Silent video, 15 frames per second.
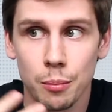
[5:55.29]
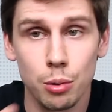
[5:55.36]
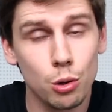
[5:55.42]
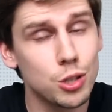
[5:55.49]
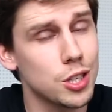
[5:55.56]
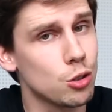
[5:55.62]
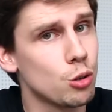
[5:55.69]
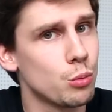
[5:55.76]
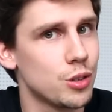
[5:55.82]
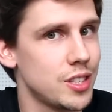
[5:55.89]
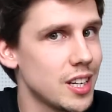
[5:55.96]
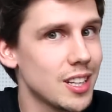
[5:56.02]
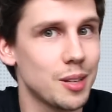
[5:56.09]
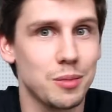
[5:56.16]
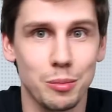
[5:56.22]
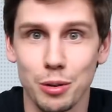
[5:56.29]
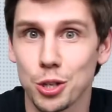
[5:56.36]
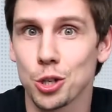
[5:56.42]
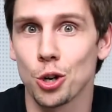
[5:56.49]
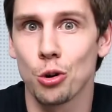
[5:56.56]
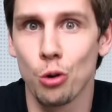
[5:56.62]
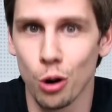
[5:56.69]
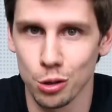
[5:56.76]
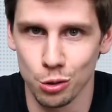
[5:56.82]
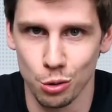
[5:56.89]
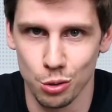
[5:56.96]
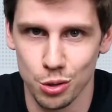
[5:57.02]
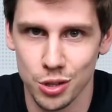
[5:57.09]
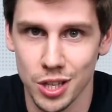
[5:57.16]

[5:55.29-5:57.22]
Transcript: Плюс, я думаю, сделаем небольшой конкурс.